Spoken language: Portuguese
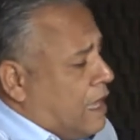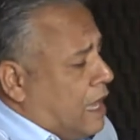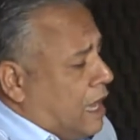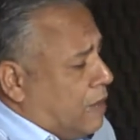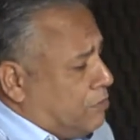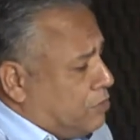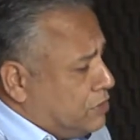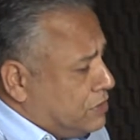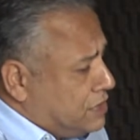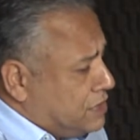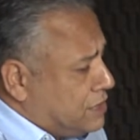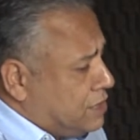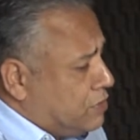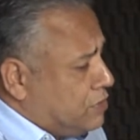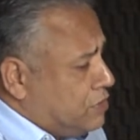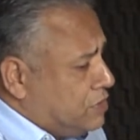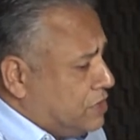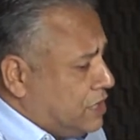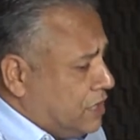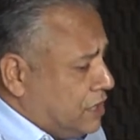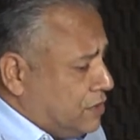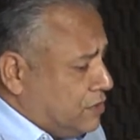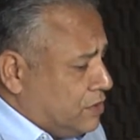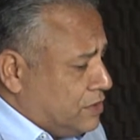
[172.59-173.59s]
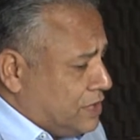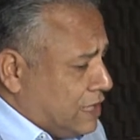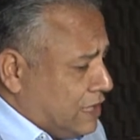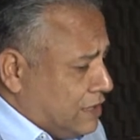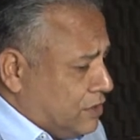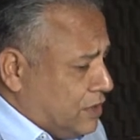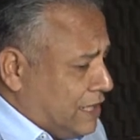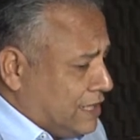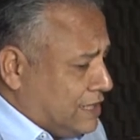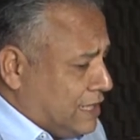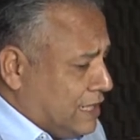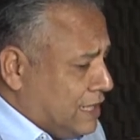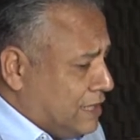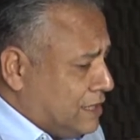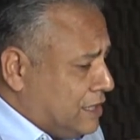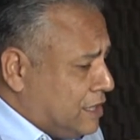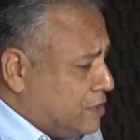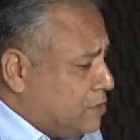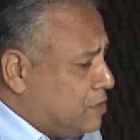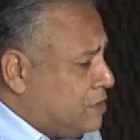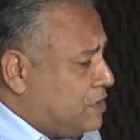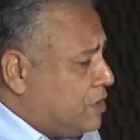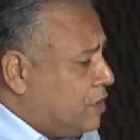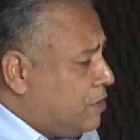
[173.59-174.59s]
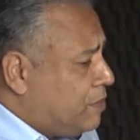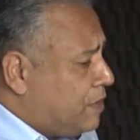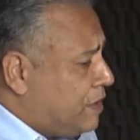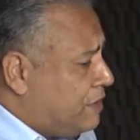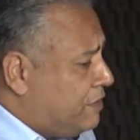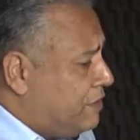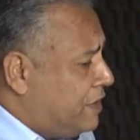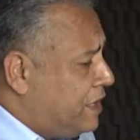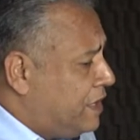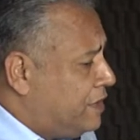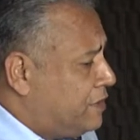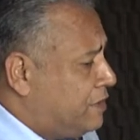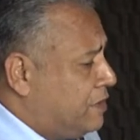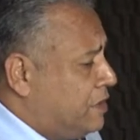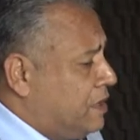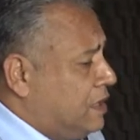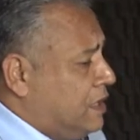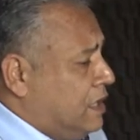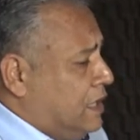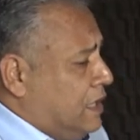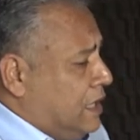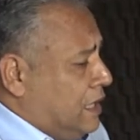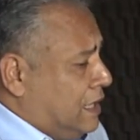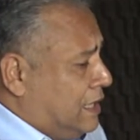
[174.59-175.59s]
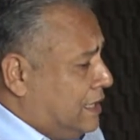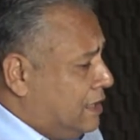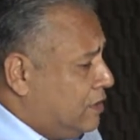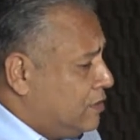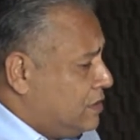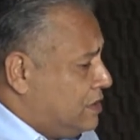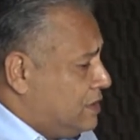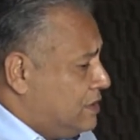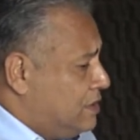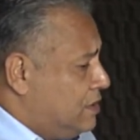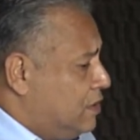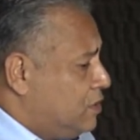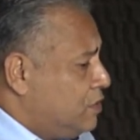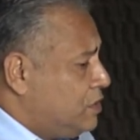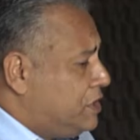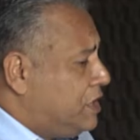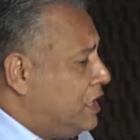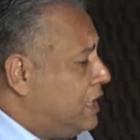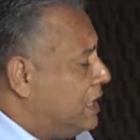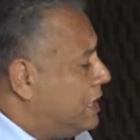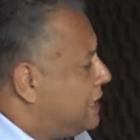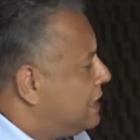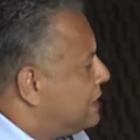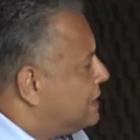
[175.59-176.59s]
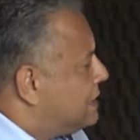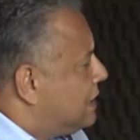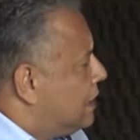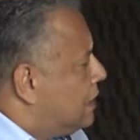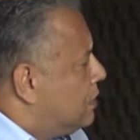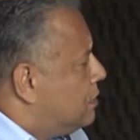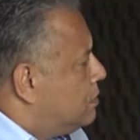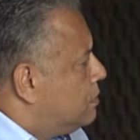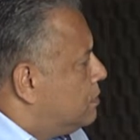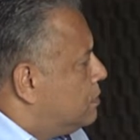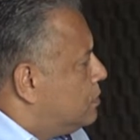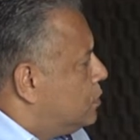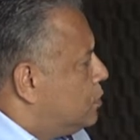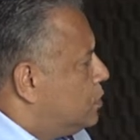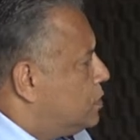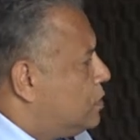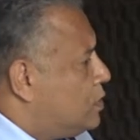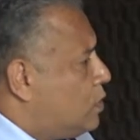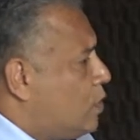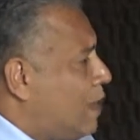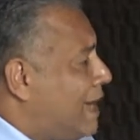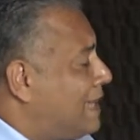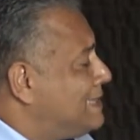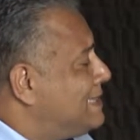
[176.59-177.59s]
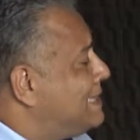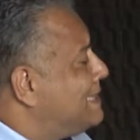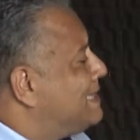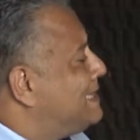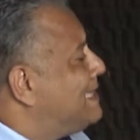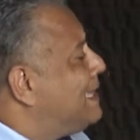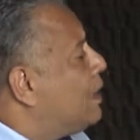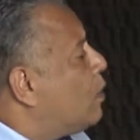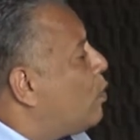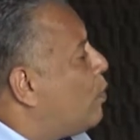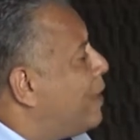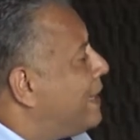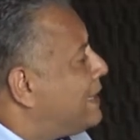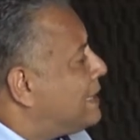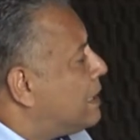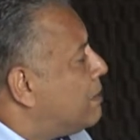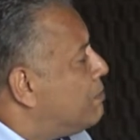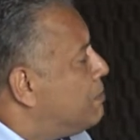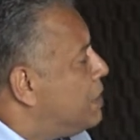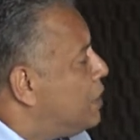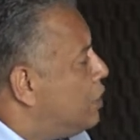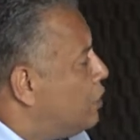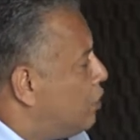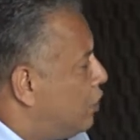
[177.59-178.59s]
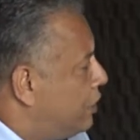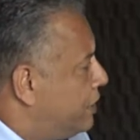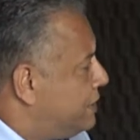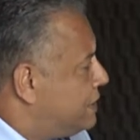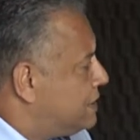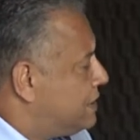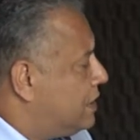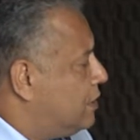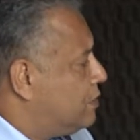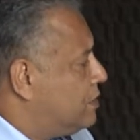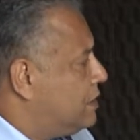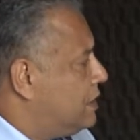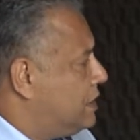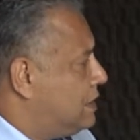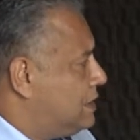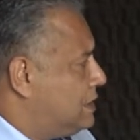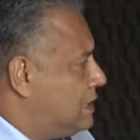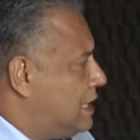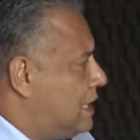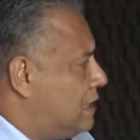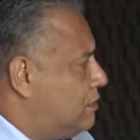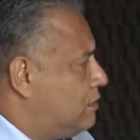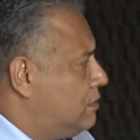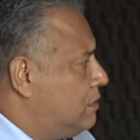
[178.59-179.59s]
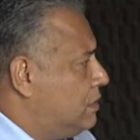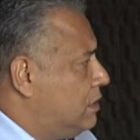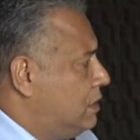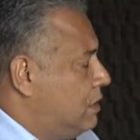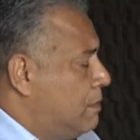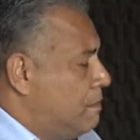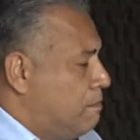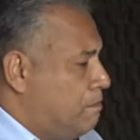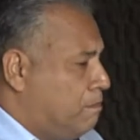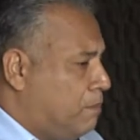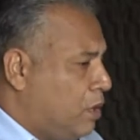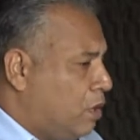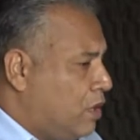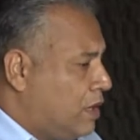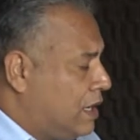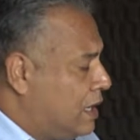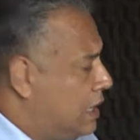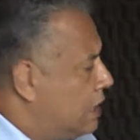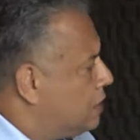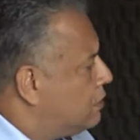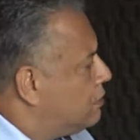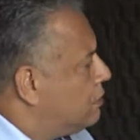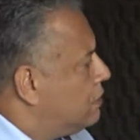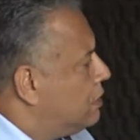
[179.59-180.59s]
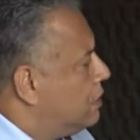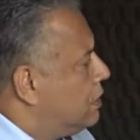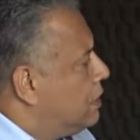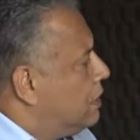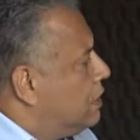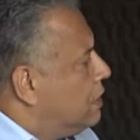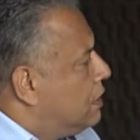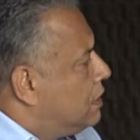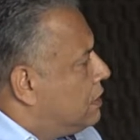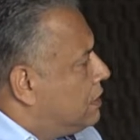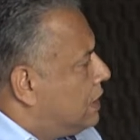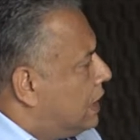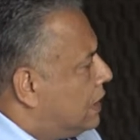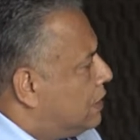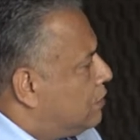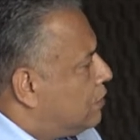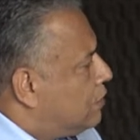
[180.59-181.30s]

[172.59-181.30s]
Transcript: a posição do, do, do excelentíssimo senhor prefeito, que não, não utiliza os quase 50 milhões que é utilizado por ano na